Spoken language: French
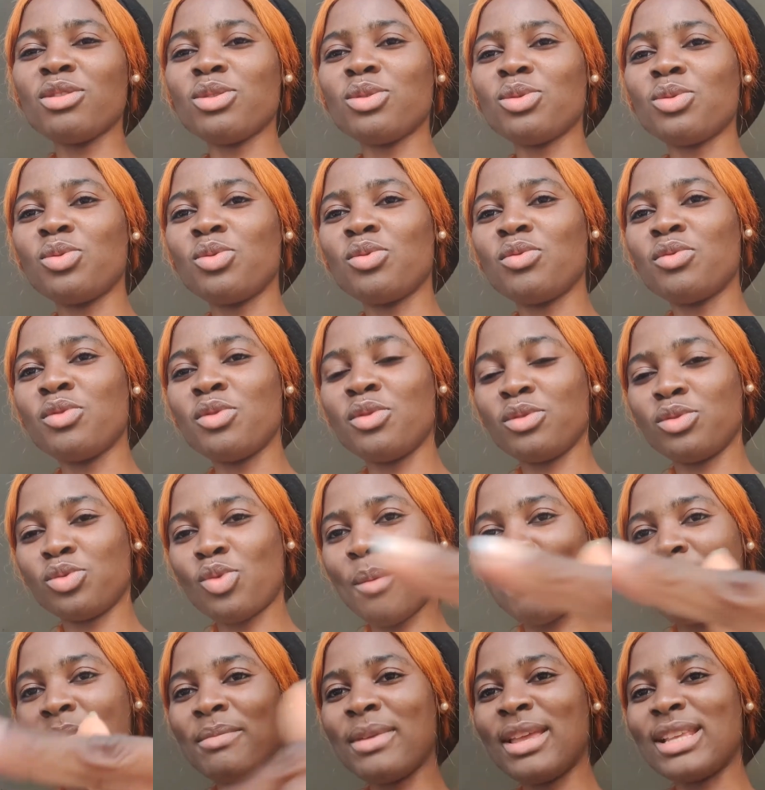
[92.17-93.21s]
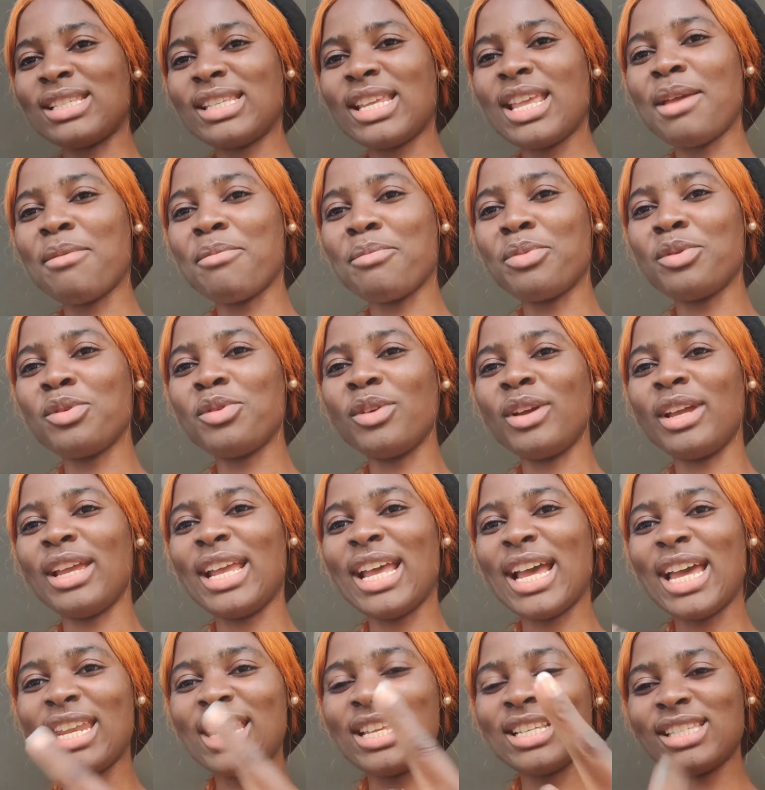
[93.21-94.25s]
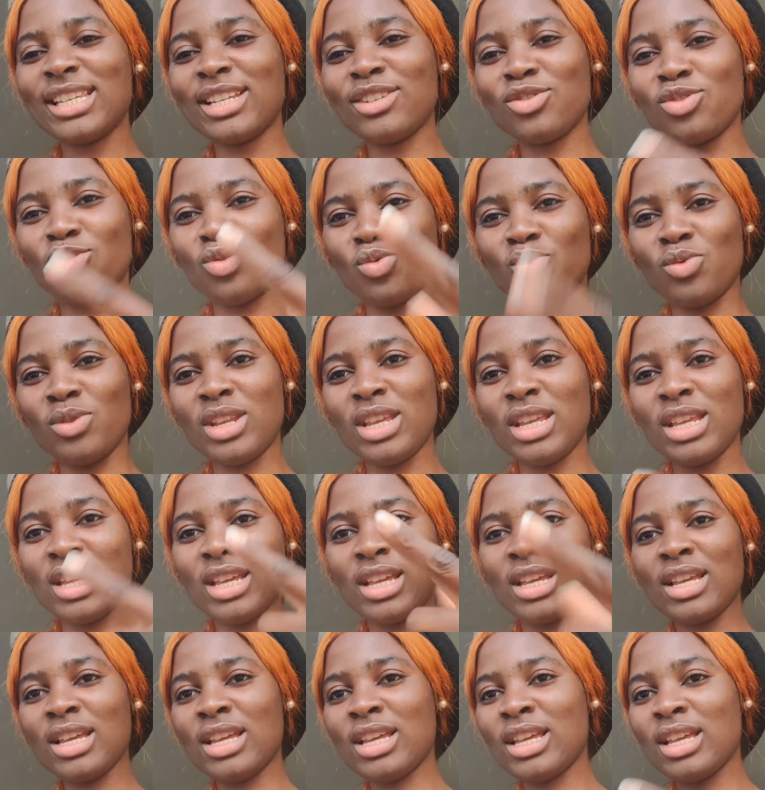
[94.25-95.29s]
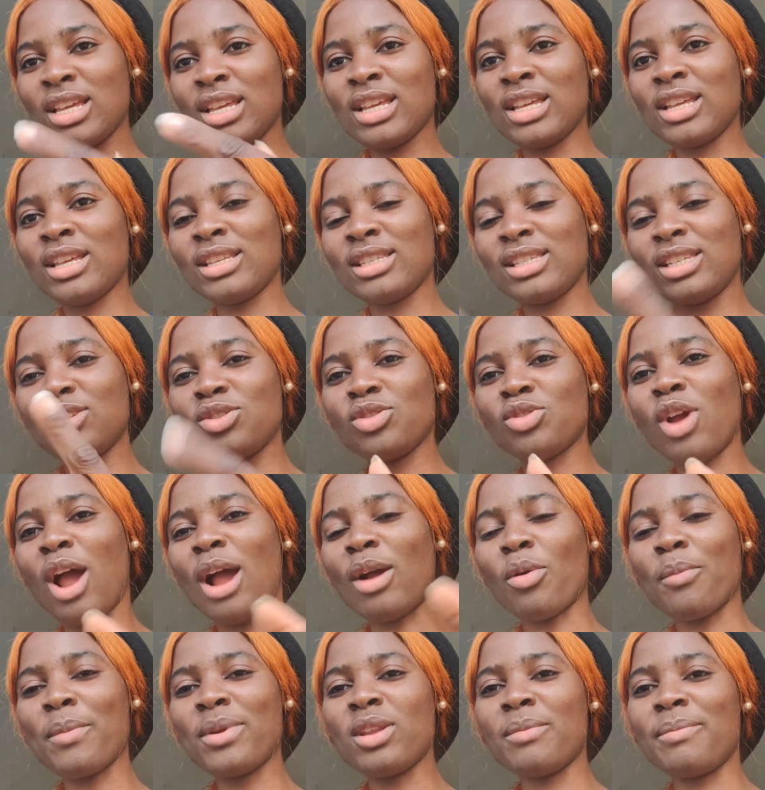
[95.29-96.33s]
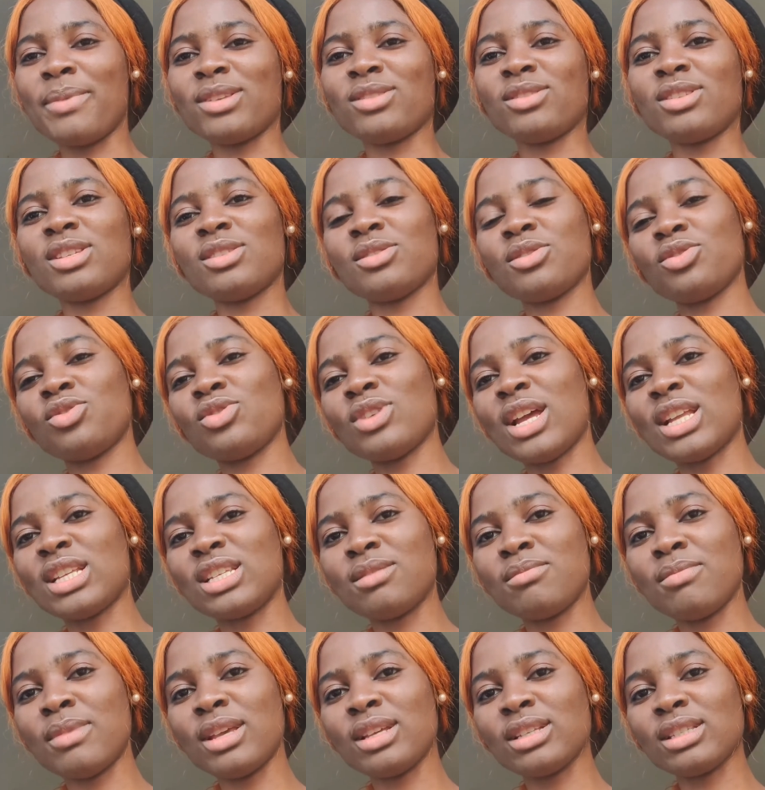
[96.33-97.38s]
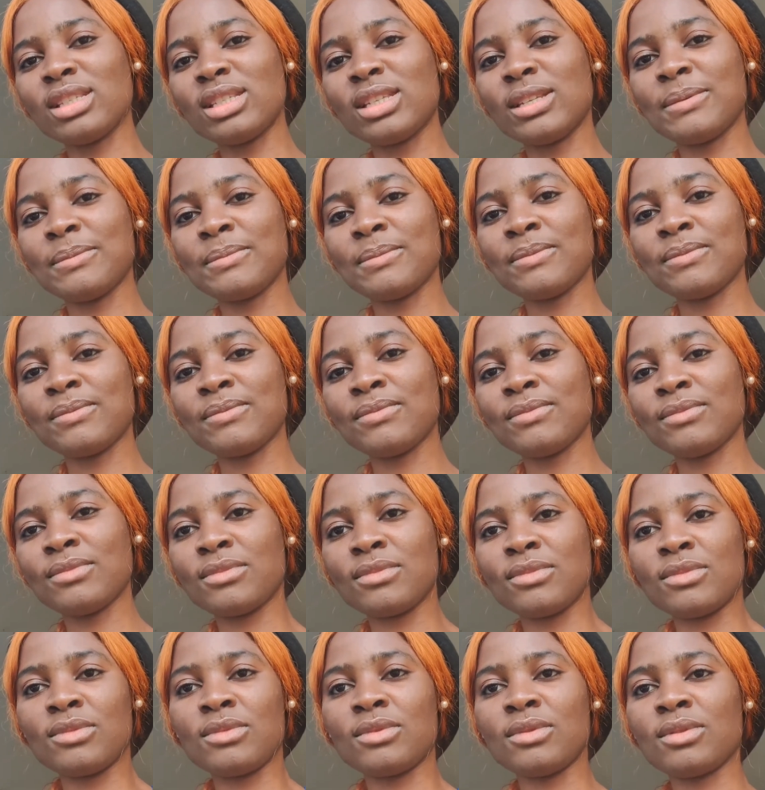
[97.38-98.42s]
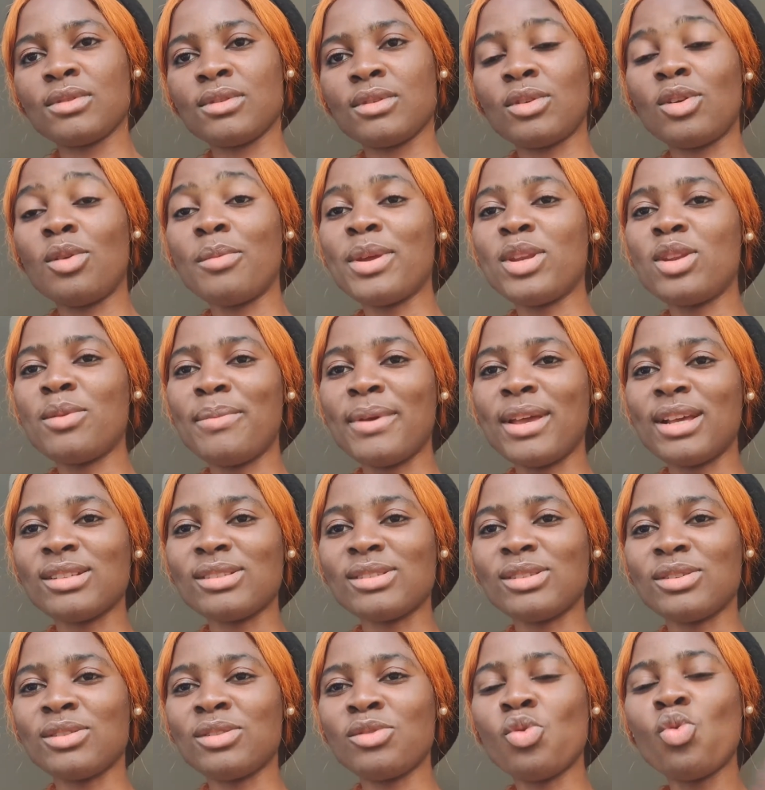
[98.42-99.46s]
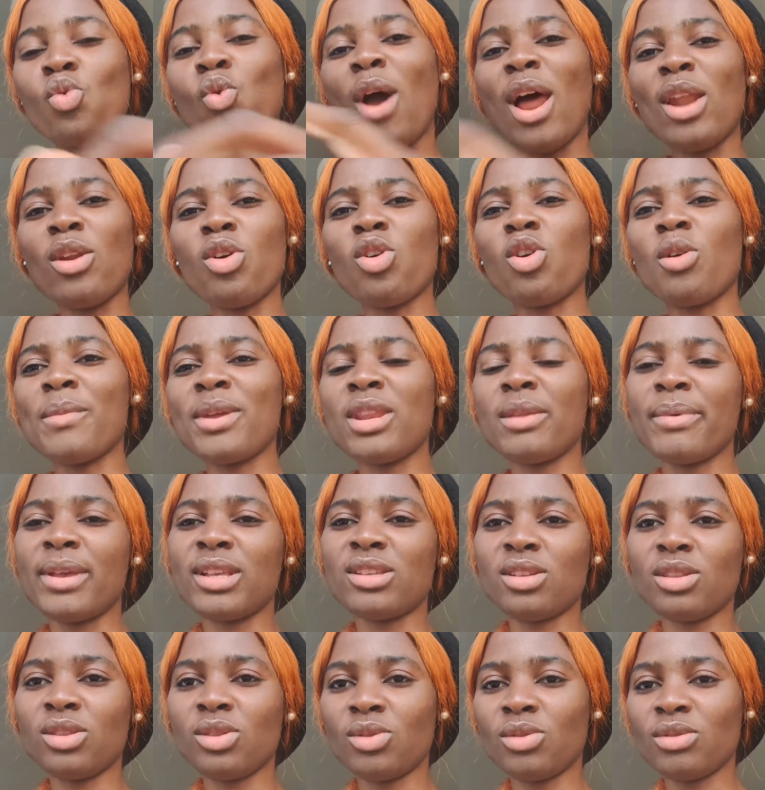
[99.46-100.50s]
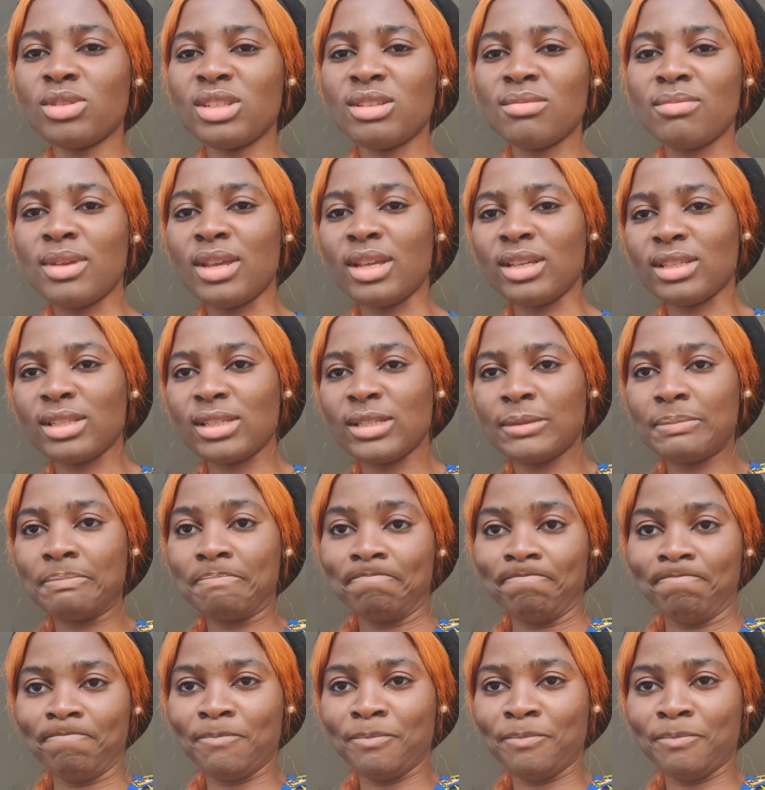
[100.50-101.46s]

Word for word: On trouve. Toi-même, essaie un peu de regarder cette journée. Si à combien de personnes est-ce que tu as dit merci? Combien de personnes Ou alors, combien de personnes t'ont dit merci